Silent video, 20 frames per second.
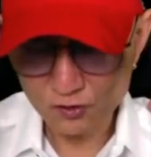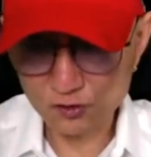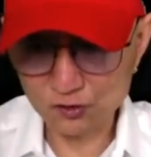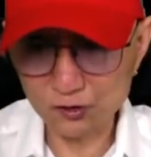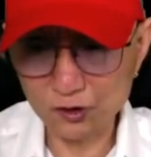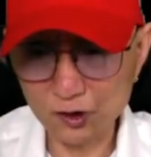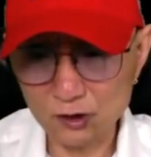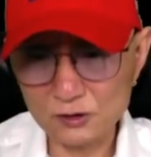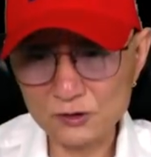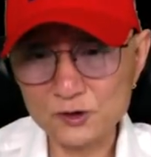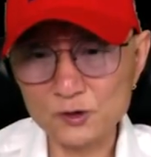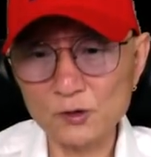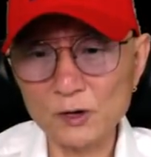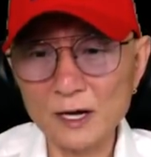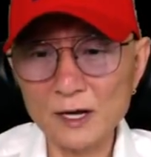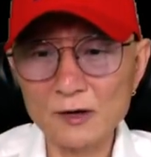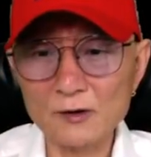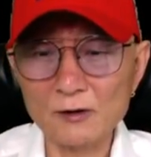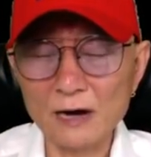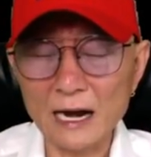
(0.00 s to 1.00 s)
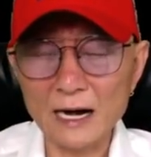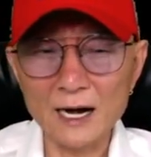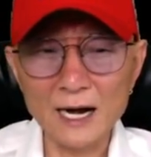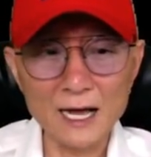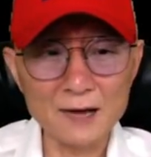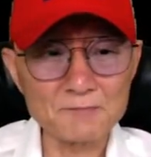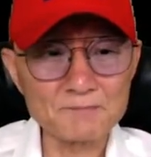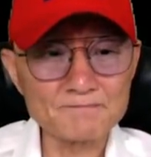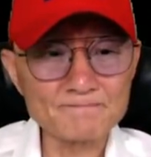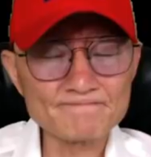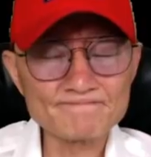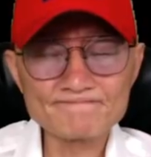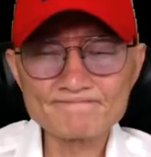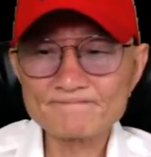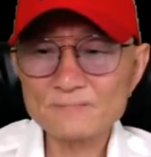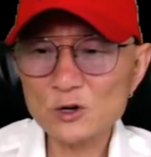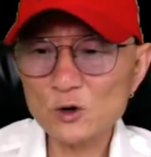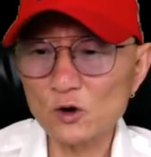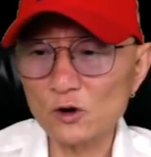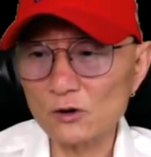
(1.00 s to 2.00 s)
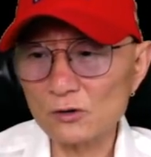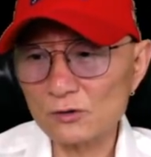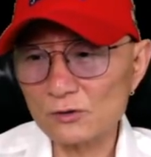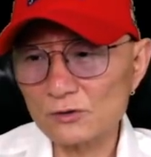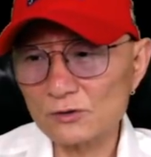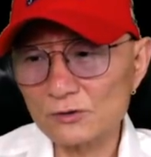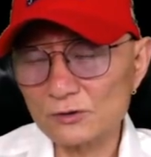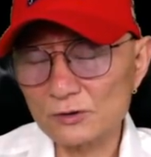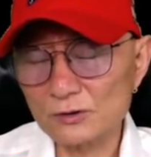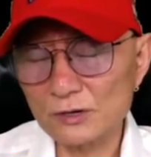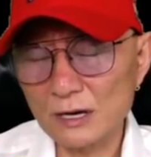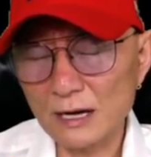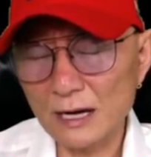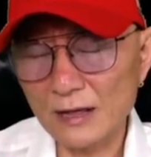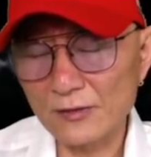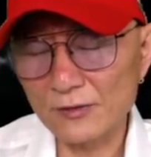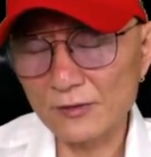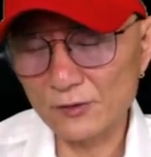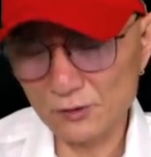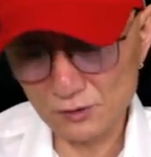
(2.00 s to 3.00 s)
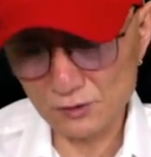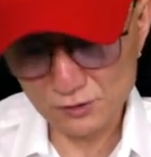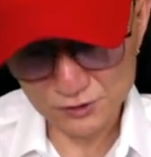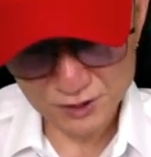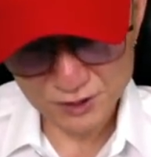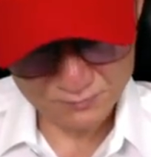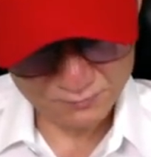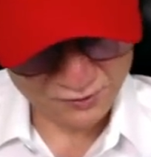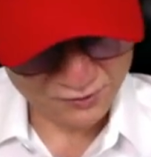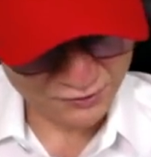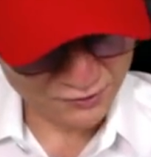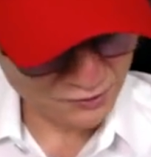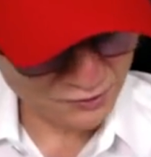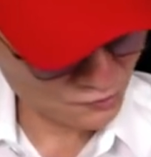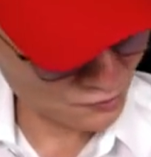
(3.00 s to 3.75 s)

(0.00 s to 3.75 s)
구독 좋아요 알람 꼭 안 눌러주신 분들